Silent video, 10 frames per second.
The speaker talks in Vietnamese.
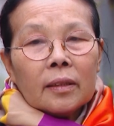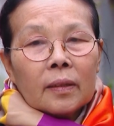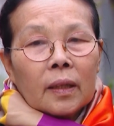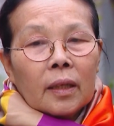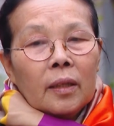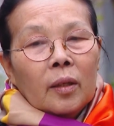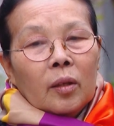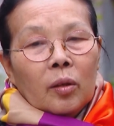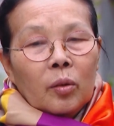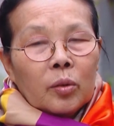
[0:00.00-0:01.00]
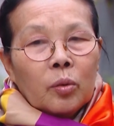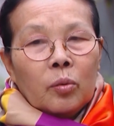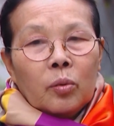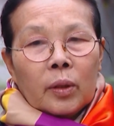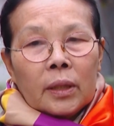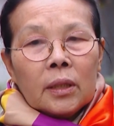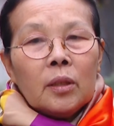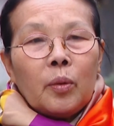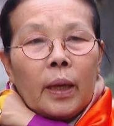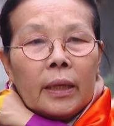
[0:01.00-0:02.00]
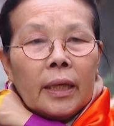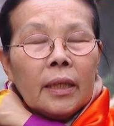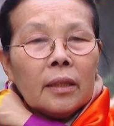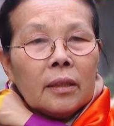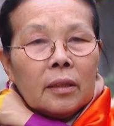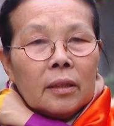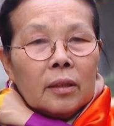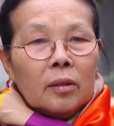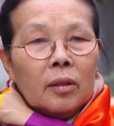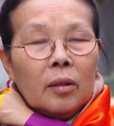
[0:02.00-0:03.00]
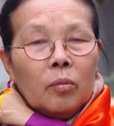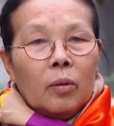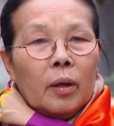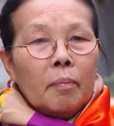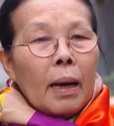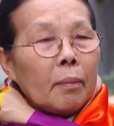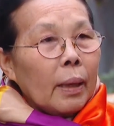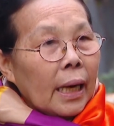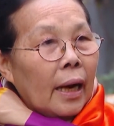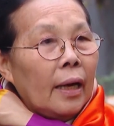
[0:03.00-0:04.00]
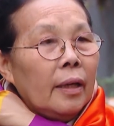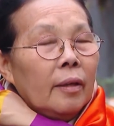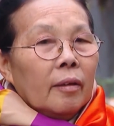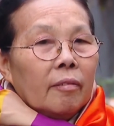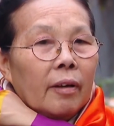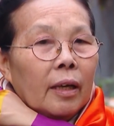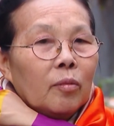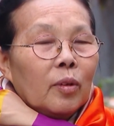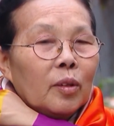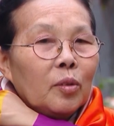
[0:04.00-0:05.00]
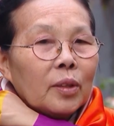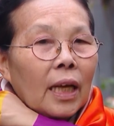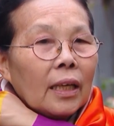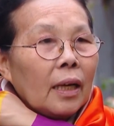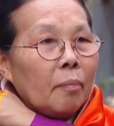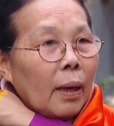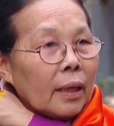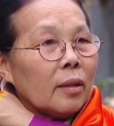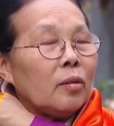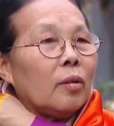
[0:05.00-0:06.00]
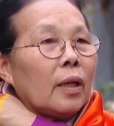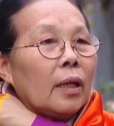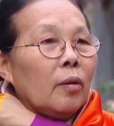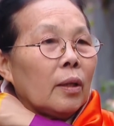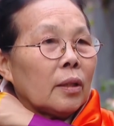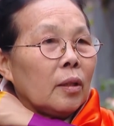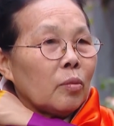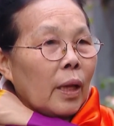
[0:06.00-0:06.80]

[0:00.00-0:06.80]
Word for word: ừ, hội tụ cái sự đoàn kết ừ, của bạn bè và của đối tác làm ăn của các con công